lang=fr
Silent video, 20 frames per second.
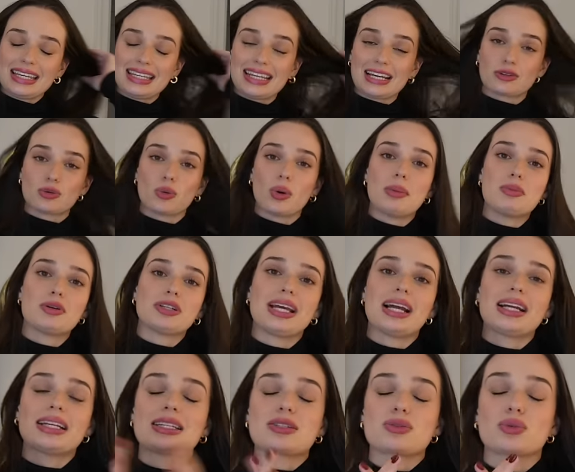Il y a trois
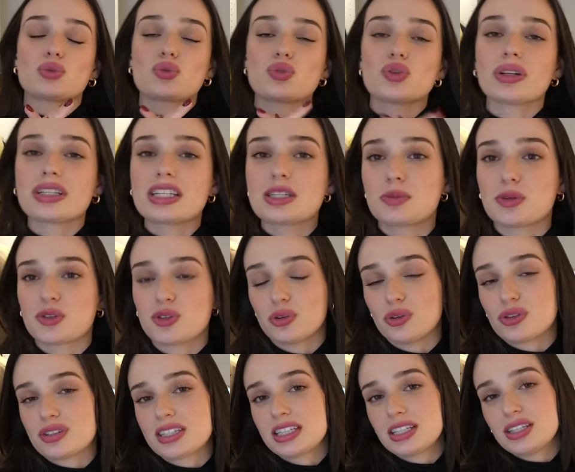modèles qui sont toujours dispo sur
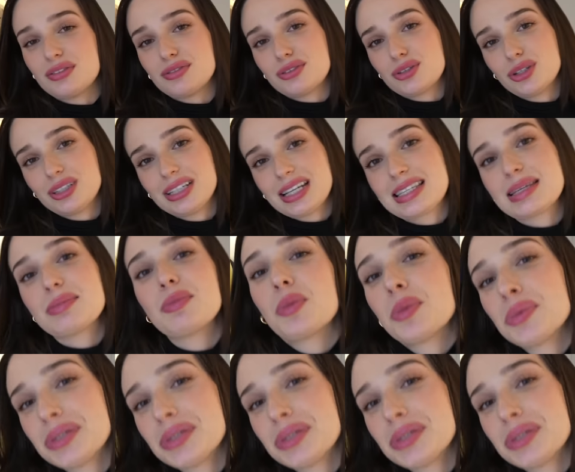le site, vous connaissez mon